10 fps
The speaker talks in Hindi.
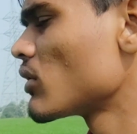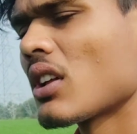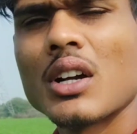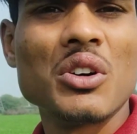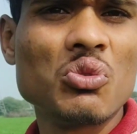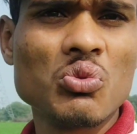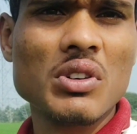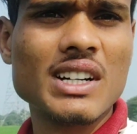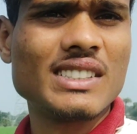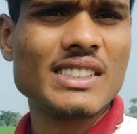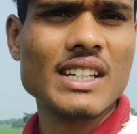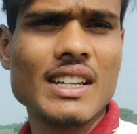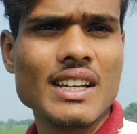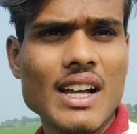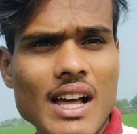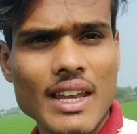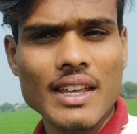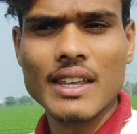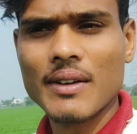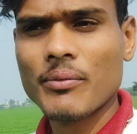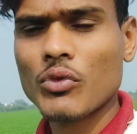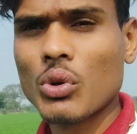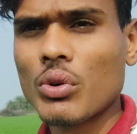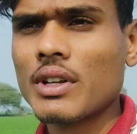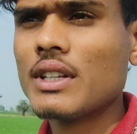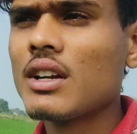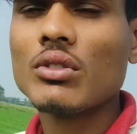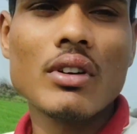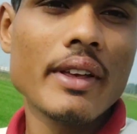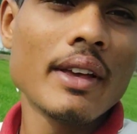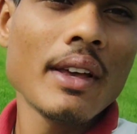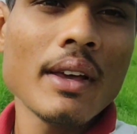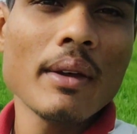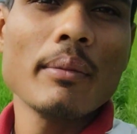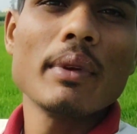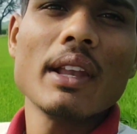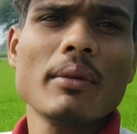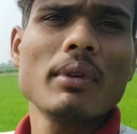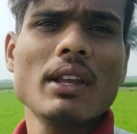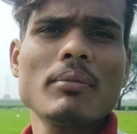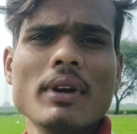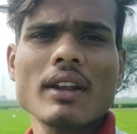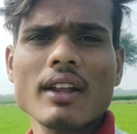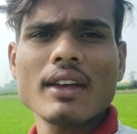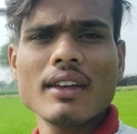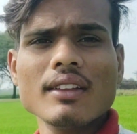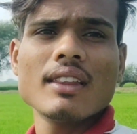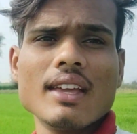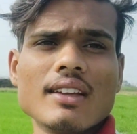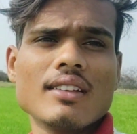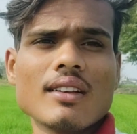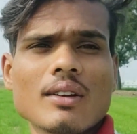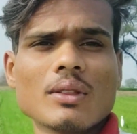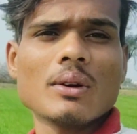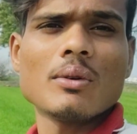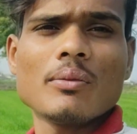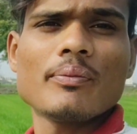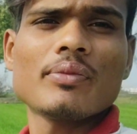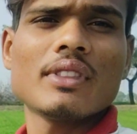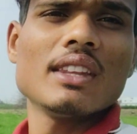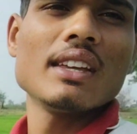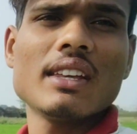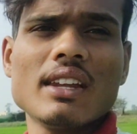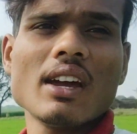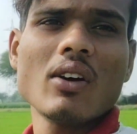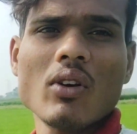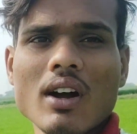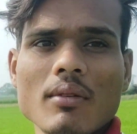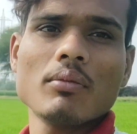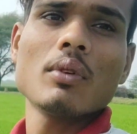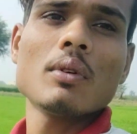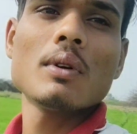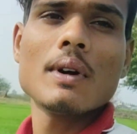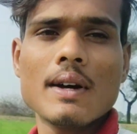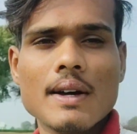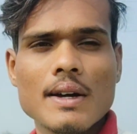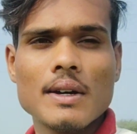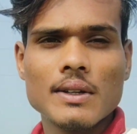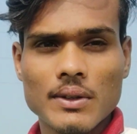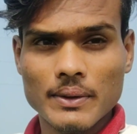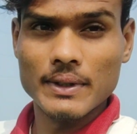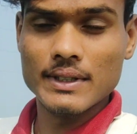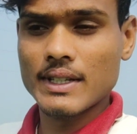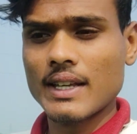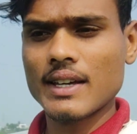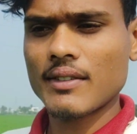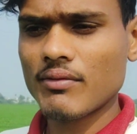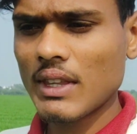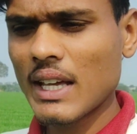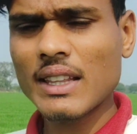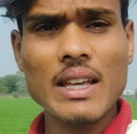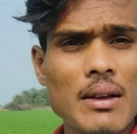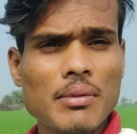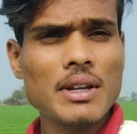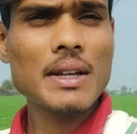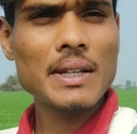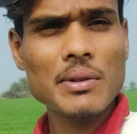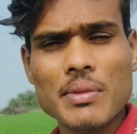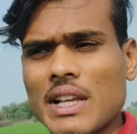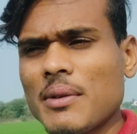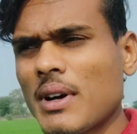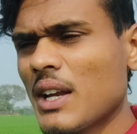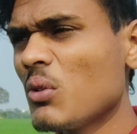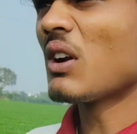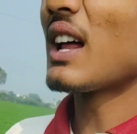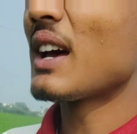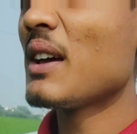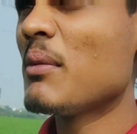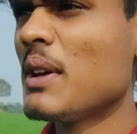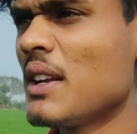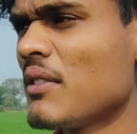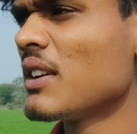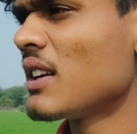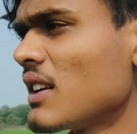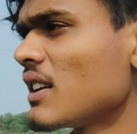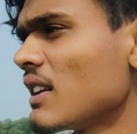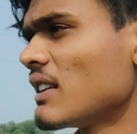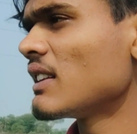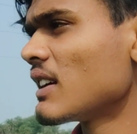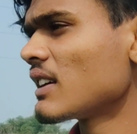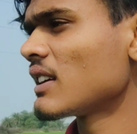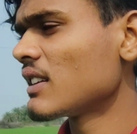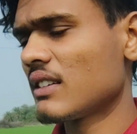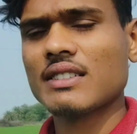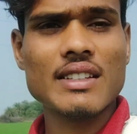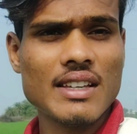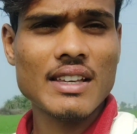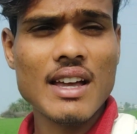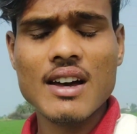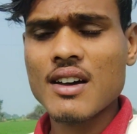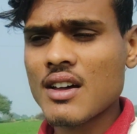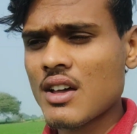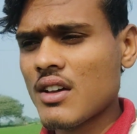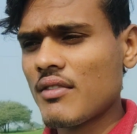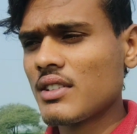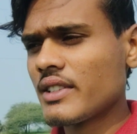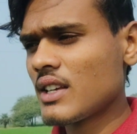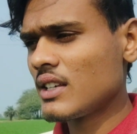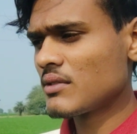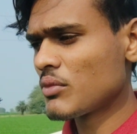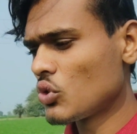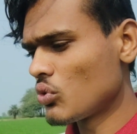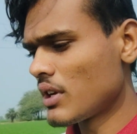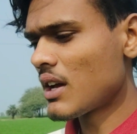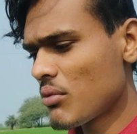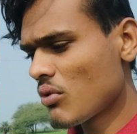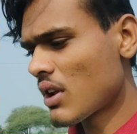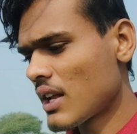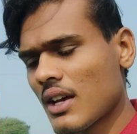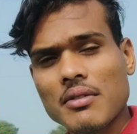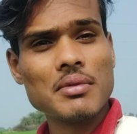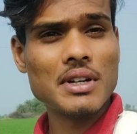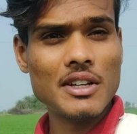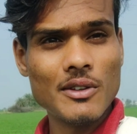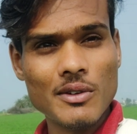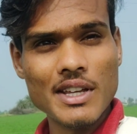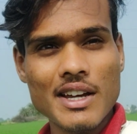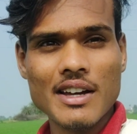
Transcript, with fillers: थोड़े गेहूँ अच्छे हैं काले ही हैं और इधर थोड़े पीले पीले पड़ रहे हैं देख ही सकते हो देख ही रहा होगा आपको तो इसलिए देखते हैं अपन ये तो पहली बार ही उड़ा रहे हैं बेनिफिट रहते हैं क्या वैसे इसमें यूरिया भी उड़ाना है अपन ने यूरिया